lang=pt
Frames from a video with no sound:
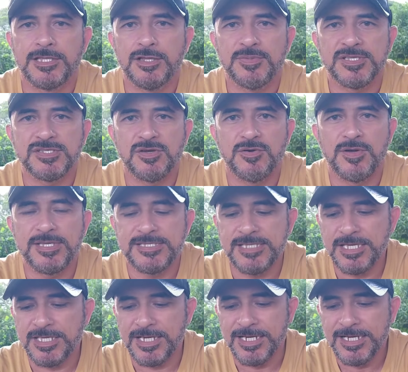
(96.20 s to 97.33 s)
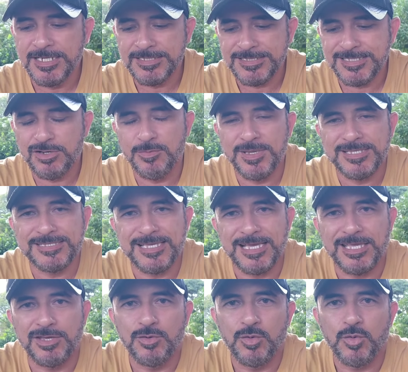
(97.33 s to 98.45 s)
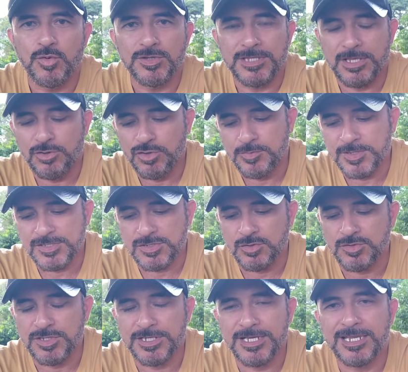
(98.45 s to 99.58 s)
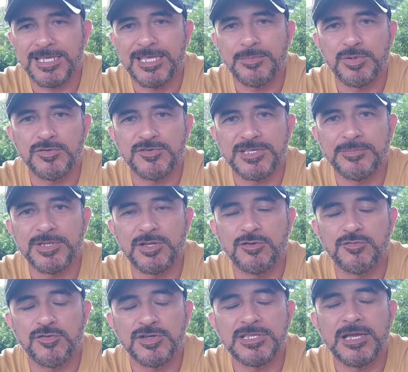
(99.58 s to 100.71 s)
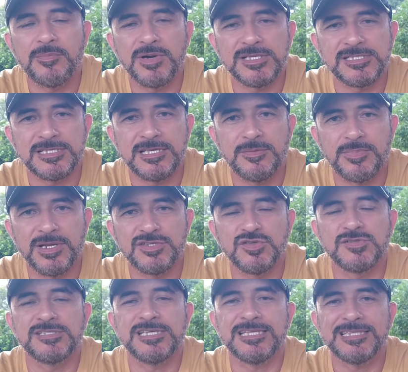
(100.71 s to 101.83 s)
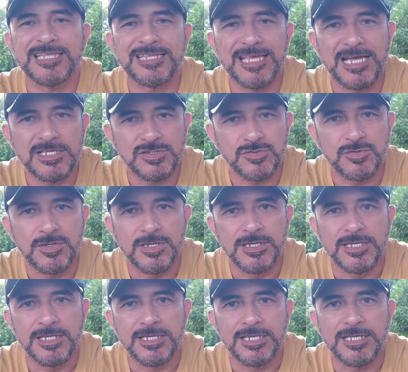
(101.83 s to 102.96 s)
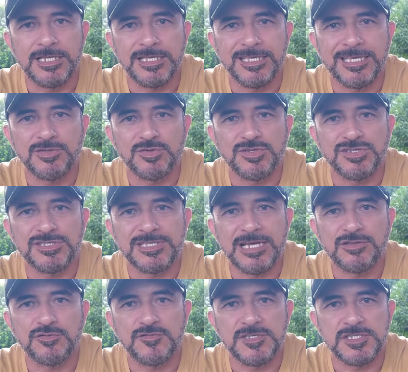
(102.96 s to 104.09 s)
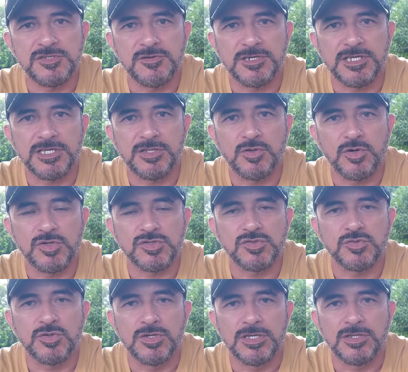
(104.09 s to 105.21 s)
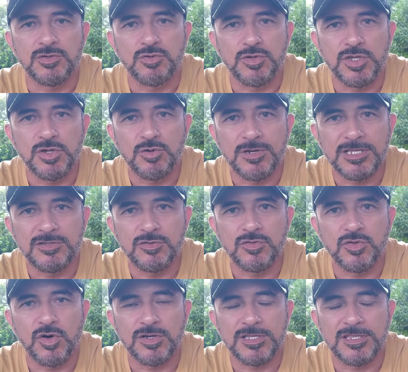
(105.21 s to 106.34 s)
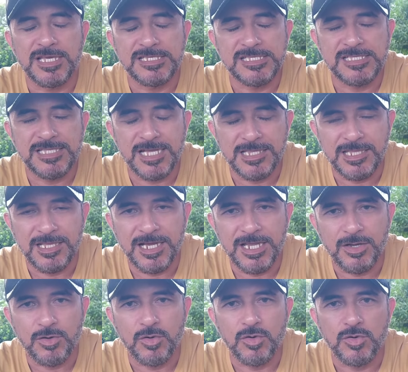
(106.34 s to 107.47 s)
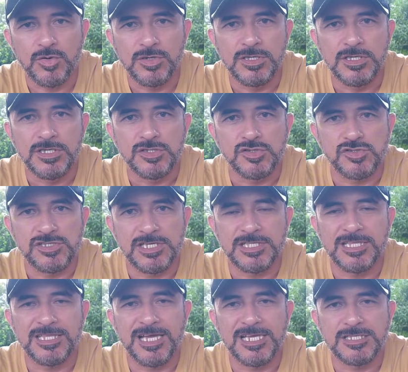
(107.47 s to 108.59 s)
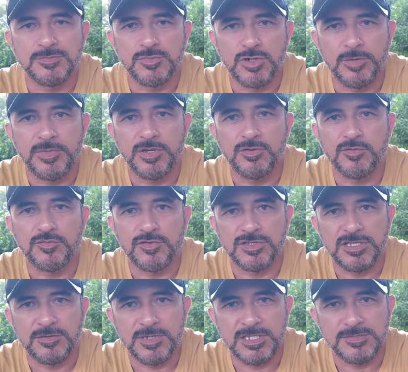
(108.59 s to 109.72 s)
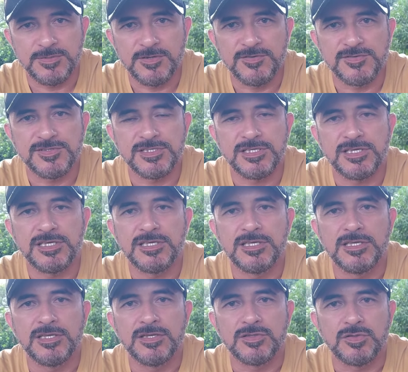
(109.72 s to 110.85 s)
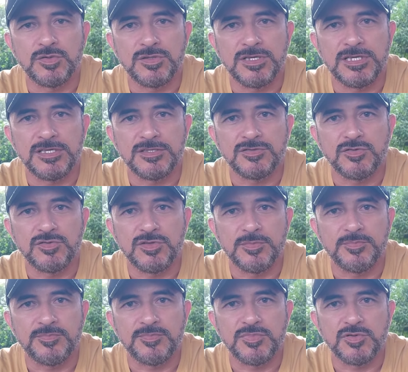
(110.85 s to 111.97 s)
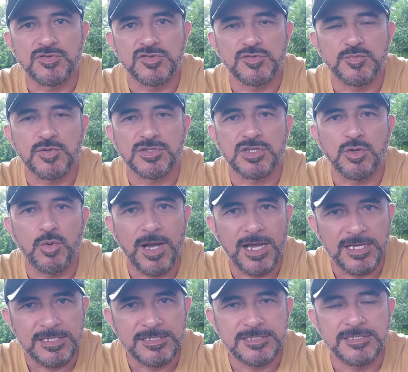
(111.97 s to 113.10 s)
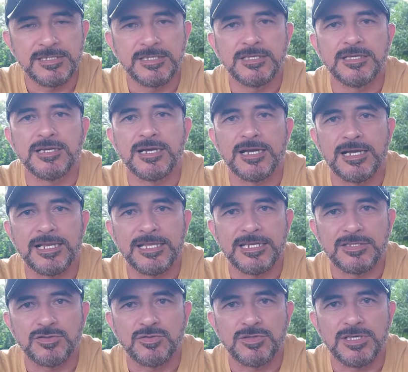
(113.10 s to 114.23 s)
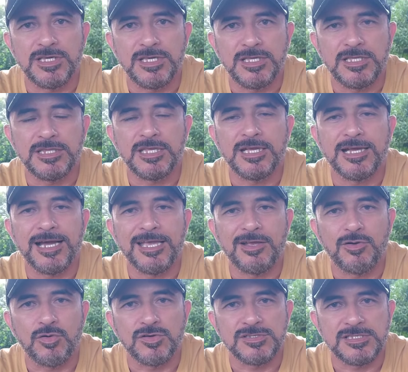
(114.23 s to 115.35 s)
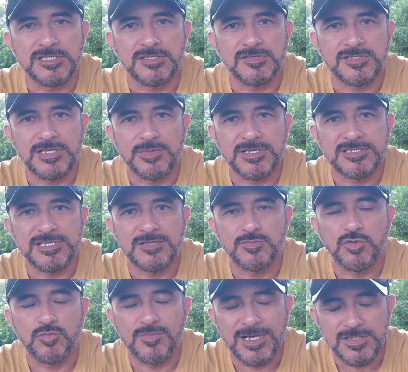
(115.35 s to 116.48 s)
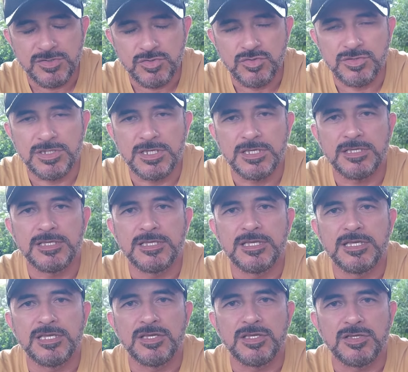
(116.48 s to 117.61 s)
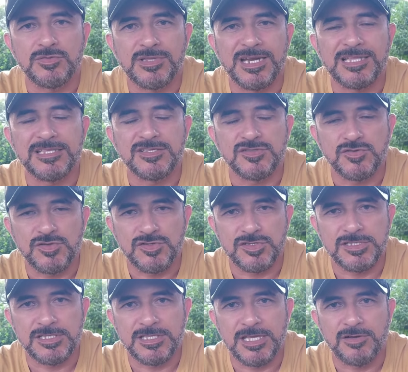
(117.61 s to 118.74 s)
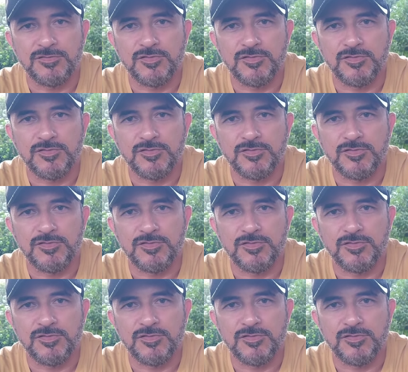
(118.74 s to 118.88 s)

Então, pessoal, é isso aí. Antes de começar aqui o conteúdo, pessoal, já quero aqui aproveitar e mandar um forte abraço aqui para José Tanásio, ele que é do estado vizinho aqui nosso, do Rio Grande do Norte, da cidade de Caicó. José Tanásio, meu amigo, um forte abraço para você, todo aí, todo, todos os potiguais, a galera toda aí de Caicó. Sinta-se abraçado por Márcio Rodrigues e Tradições Nossa Terra.